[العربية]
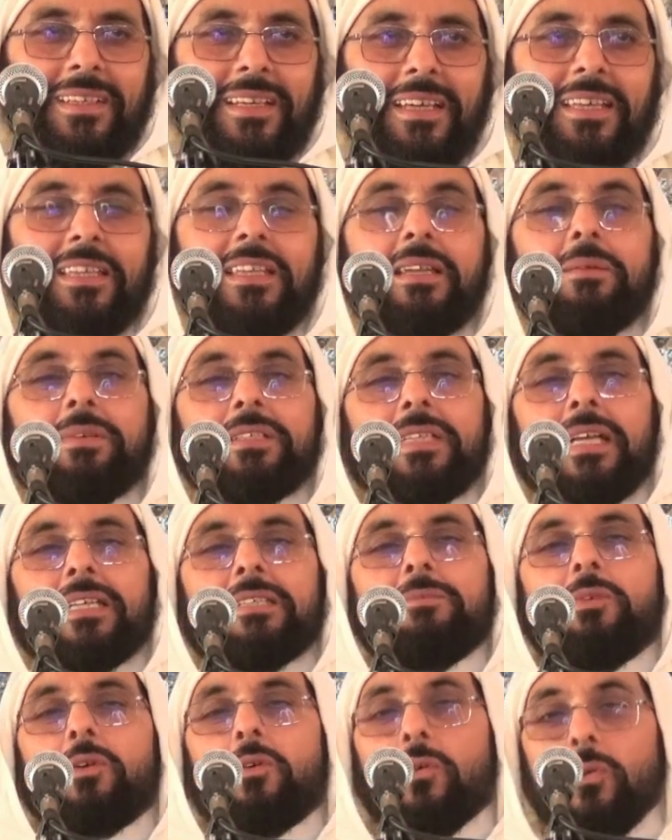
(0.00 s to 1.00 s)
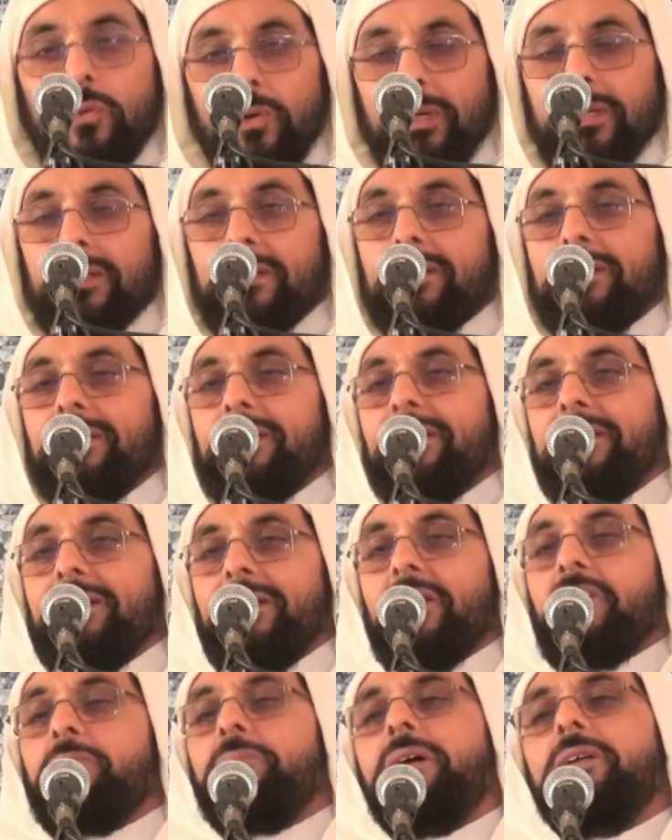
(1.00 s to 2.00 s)
إذا النبي صلى الله عليه وسلم يقول
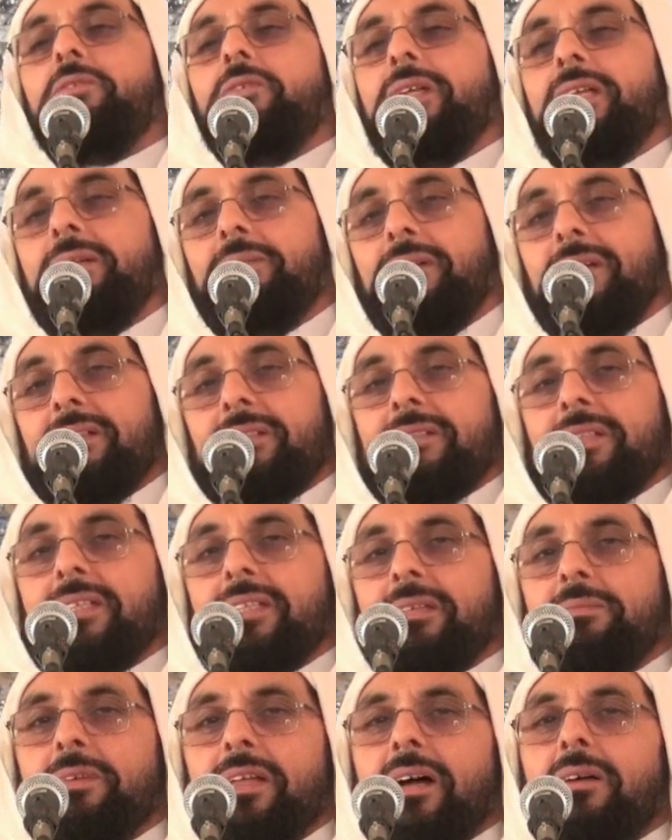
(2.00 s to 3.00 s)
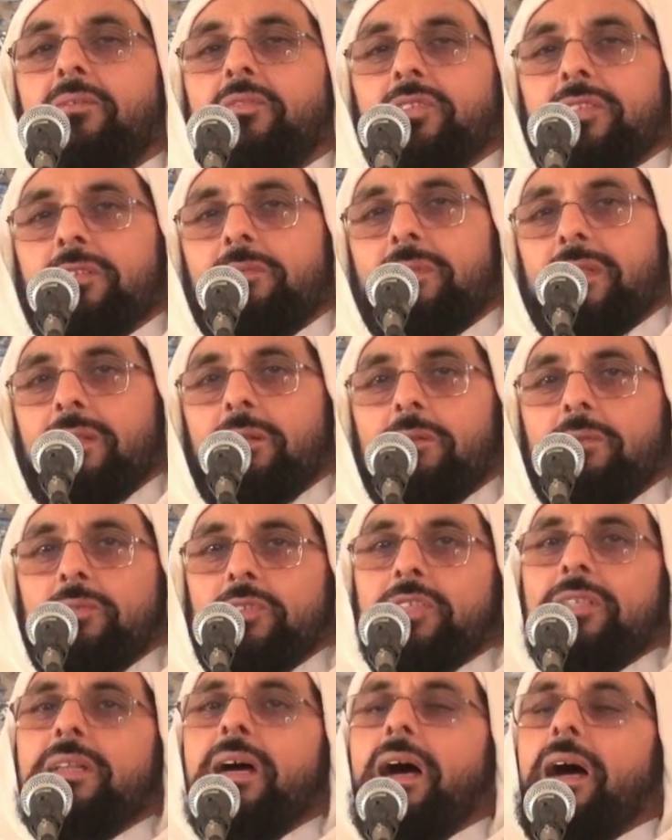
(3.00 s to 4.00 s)
اضمنوا لي ست من أنفسكم وضنكم
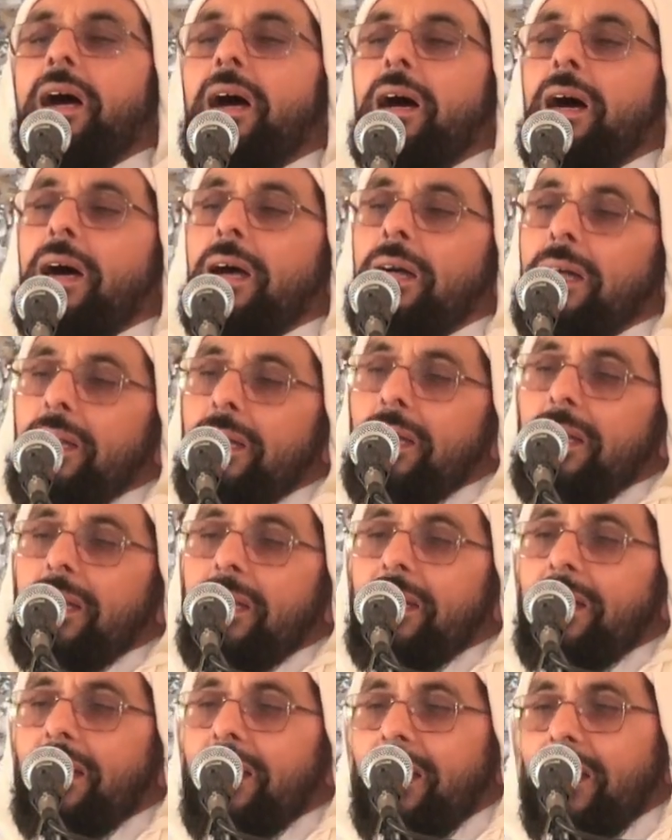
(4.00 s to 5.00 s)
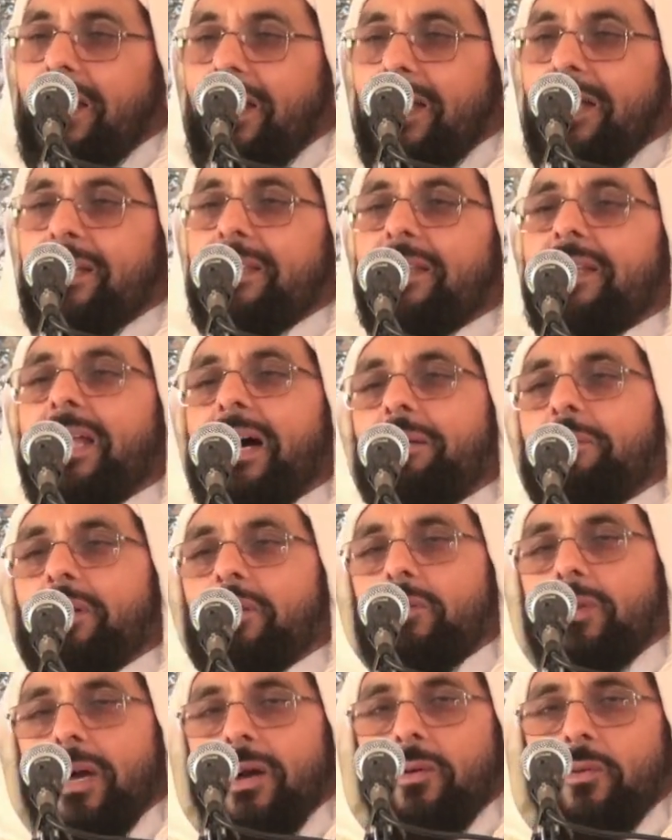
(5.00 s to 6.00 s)
الجنة إذا الأمر
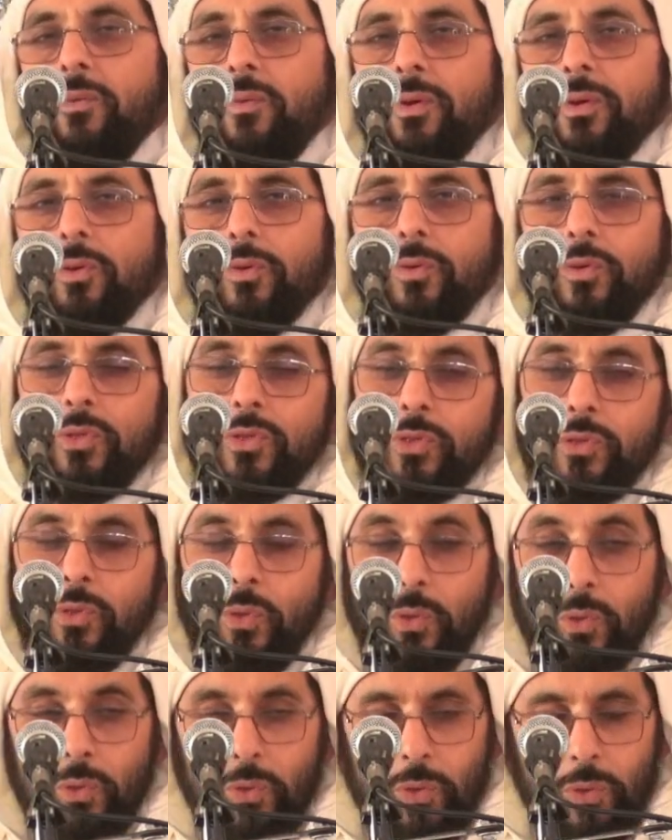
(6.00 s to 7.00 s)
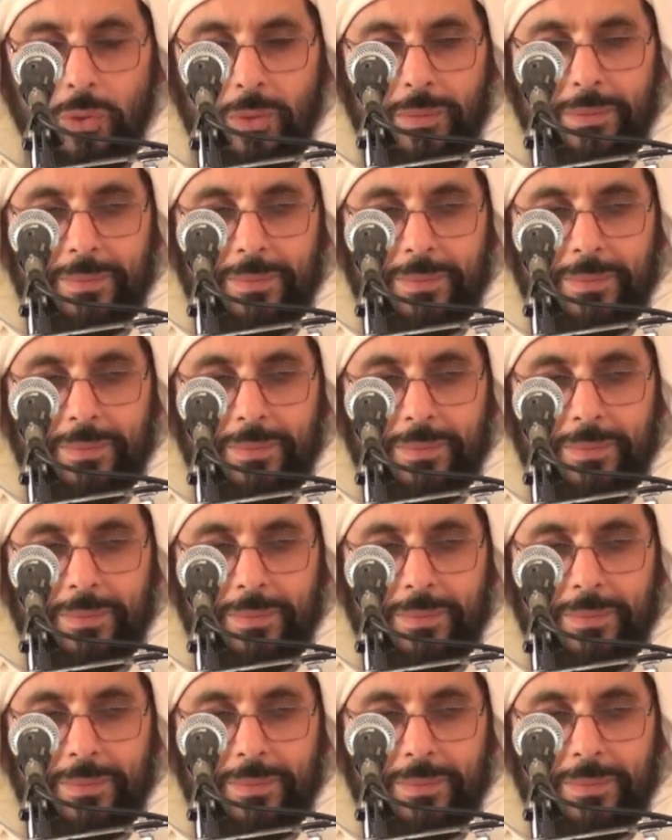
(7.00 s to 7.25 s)
الأول أصدقوا